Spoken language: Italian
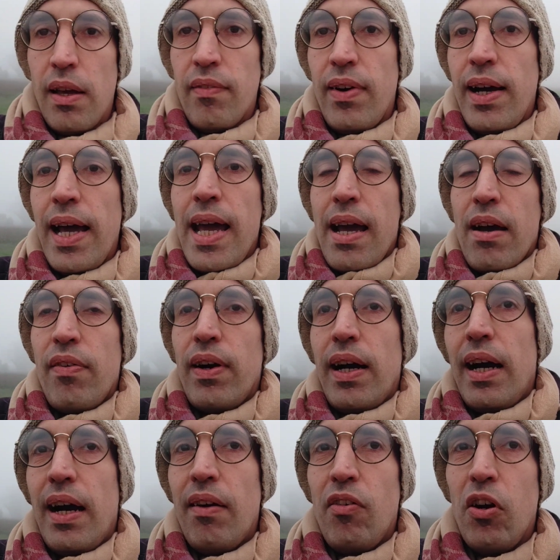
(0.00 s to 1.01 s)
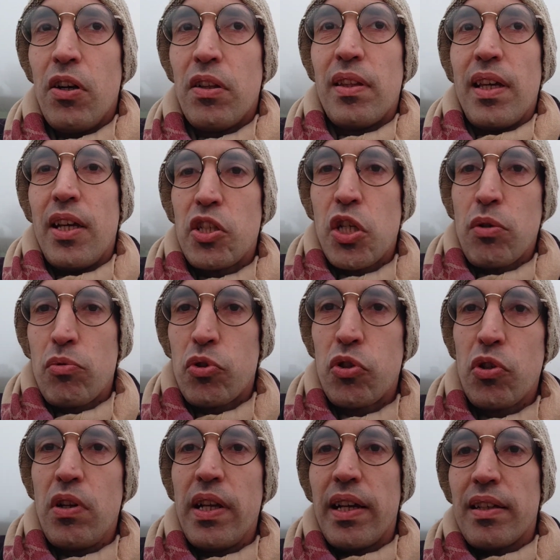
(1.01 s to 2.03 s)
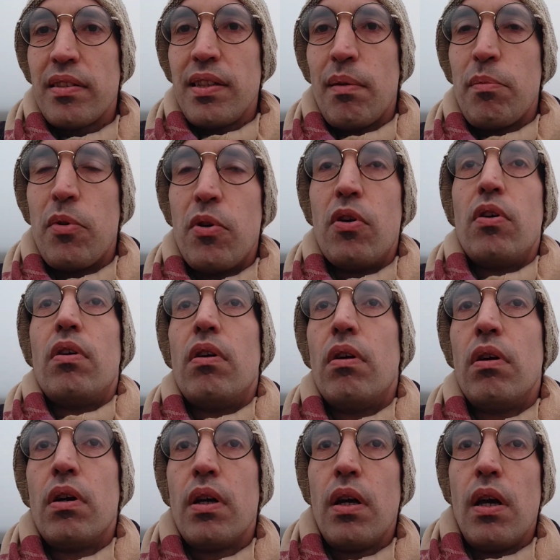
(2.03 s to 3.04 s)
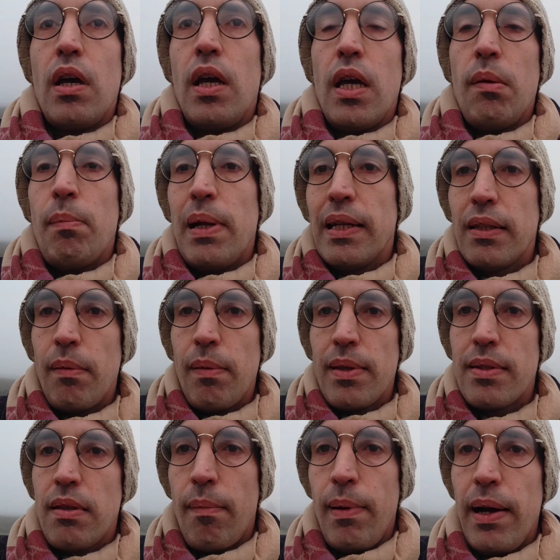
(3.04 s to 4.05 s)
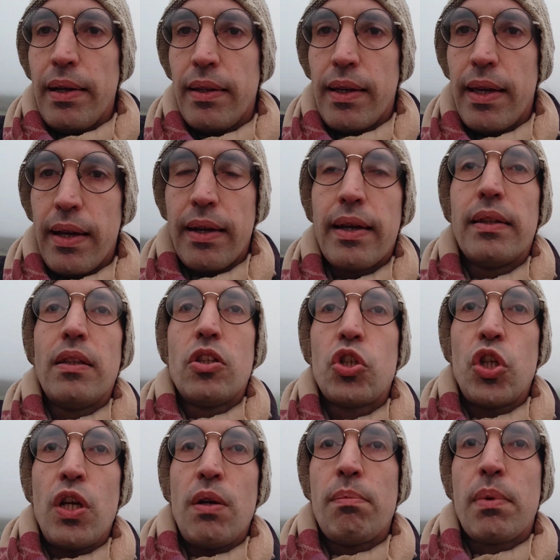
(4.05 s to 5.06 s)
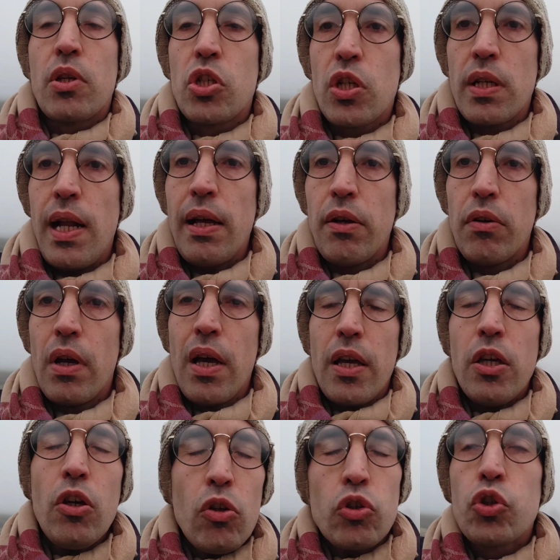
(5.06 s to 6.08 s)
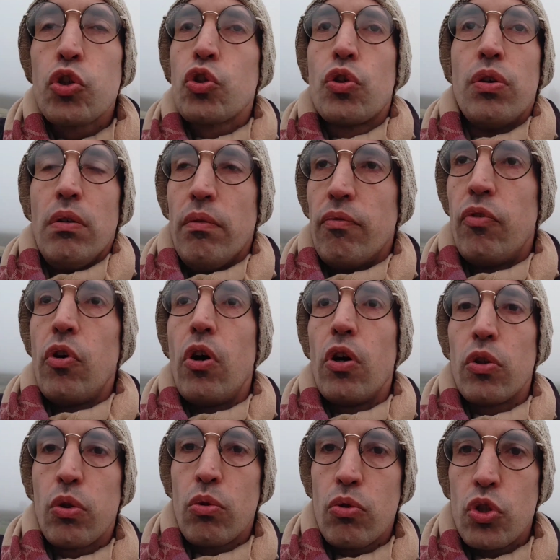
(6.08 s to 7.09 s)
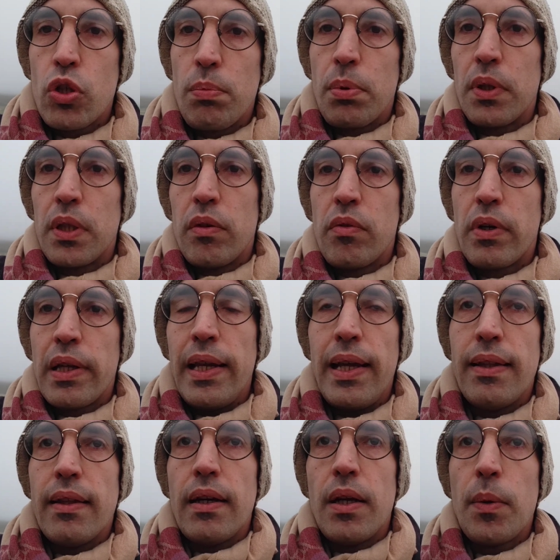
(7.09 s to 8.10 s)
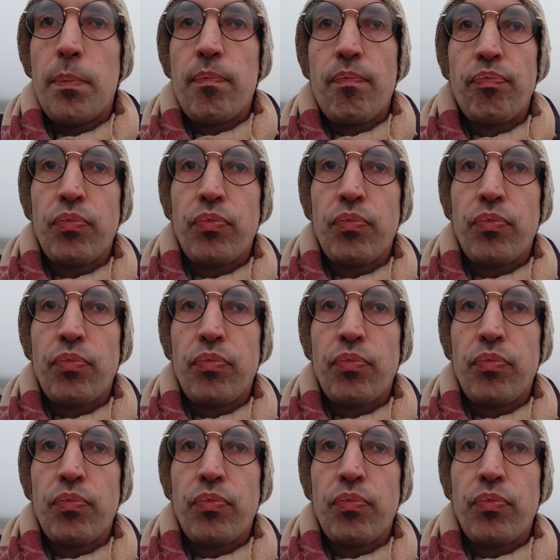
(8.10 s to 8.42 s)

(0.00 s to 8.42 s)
fa, eh, fa, a volte c'è un sole che stiamo in maglietta mezza manica anche a dicembre, gennaio io ero sconvolto, non ci potevo credere